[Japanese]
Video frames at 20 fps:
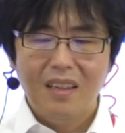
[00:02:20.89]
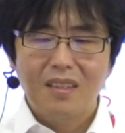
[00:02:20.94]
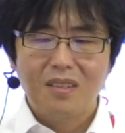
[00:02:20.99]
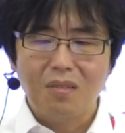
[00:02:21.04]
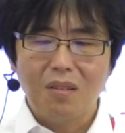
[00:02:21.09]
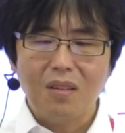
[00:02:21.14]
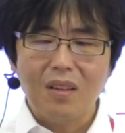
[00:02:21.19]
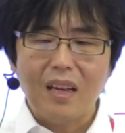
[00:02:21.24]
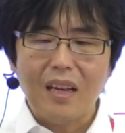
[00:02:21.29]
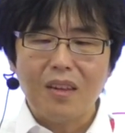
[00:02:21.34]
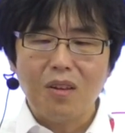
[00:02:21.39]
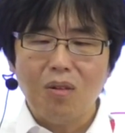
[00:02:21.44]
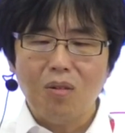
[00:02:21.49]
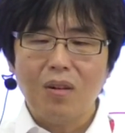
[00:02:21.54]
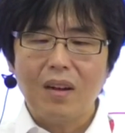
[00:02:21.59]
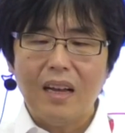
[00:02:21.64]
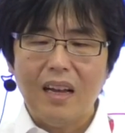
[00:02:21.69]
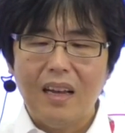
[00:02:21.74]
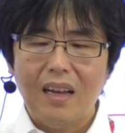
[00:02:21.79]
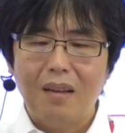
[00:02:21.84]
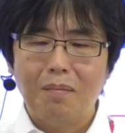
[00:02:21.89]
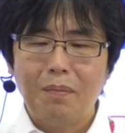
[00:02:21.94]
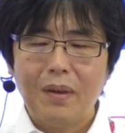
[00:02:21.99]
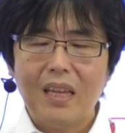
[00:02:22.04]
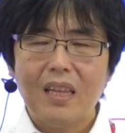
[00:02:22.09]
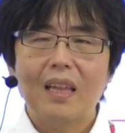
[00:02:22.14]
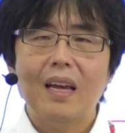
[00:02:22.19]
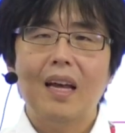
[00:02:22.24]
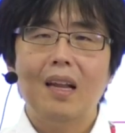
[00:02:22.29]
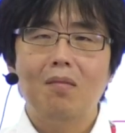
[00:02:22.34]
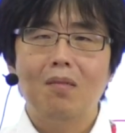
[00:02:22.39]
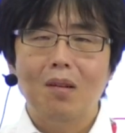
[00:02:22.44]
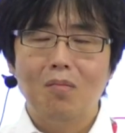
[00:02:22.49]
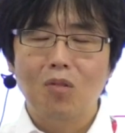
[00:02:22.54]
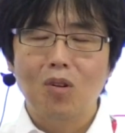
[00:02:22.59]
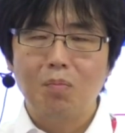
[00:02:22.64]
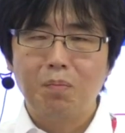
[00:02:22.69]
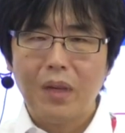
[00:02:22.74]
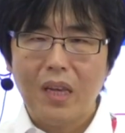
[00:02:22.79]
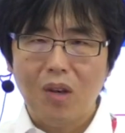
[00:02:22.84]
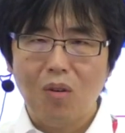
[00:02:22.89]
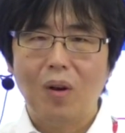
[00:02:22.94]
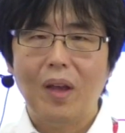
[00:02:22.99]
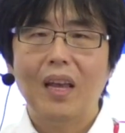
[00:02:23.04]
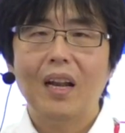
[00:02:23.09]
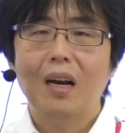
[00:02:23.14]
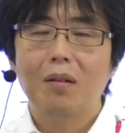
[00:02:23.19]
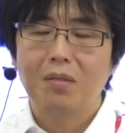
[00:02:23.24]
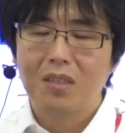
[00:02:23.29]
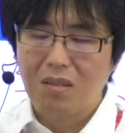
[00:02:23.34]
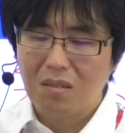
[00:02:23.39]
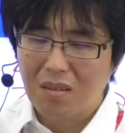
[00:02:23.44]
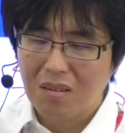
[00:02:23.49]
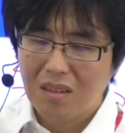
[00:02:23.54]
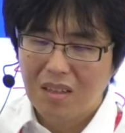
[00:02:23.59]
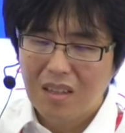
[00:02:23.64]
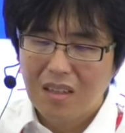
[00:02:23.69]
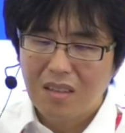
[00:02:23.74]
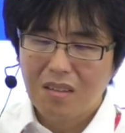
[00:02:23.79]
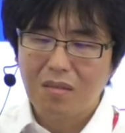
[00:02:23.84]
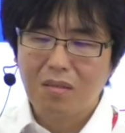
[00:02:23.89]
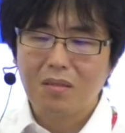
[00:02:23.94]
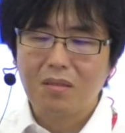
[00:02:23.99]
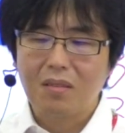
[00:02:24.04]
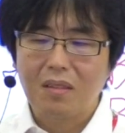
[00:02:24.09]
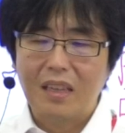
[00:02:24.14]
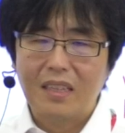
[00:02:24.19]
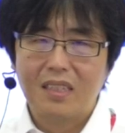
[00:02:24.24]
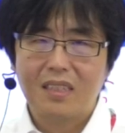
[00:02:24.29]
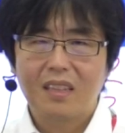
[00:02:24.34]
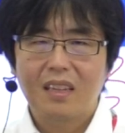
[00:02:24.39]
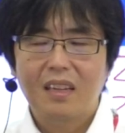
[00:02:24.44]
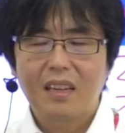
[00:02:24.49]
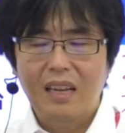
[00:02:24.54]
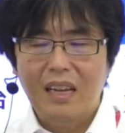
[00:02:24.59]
その内容が B であればもう B を選ぶということです。